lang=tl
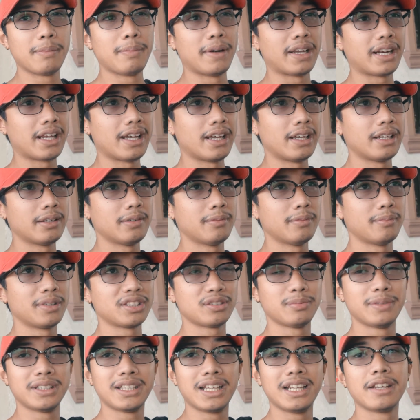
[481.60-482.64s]
para mas
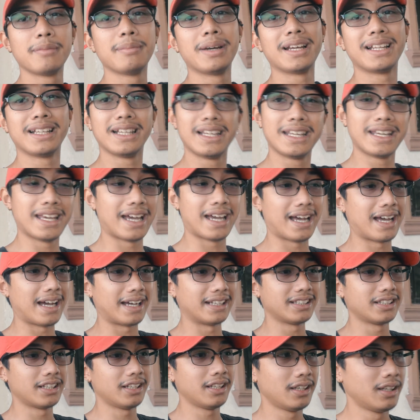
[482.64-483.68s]
madaling magliha.
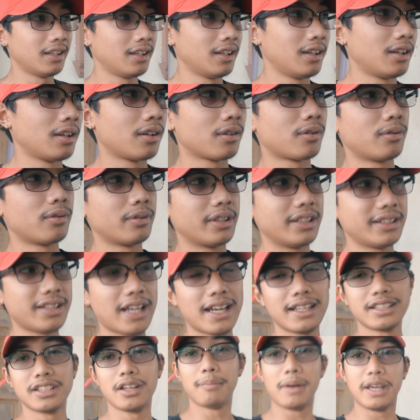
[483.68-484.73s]
Kasi, kung
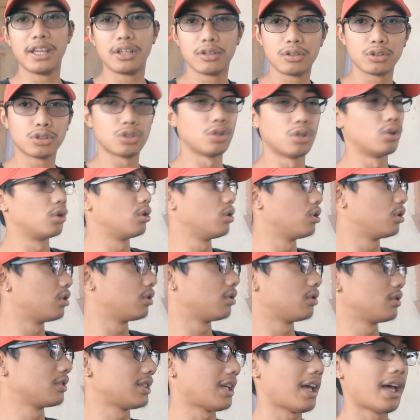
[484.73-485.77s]
isasabay ko to
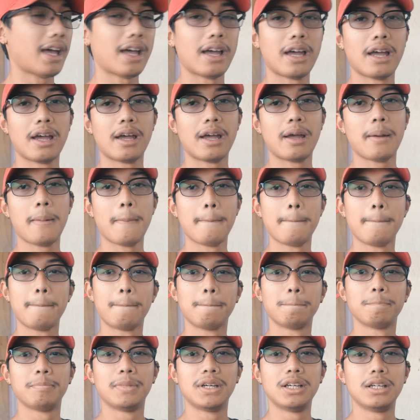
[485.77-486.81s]
sa,
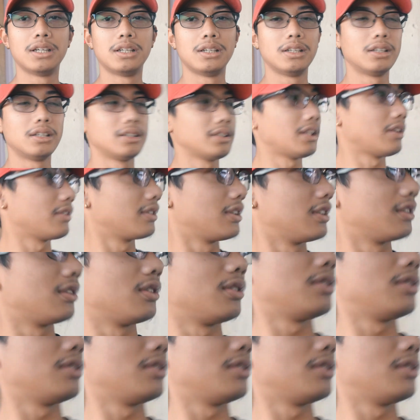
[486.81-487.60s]
uh, tawag dito,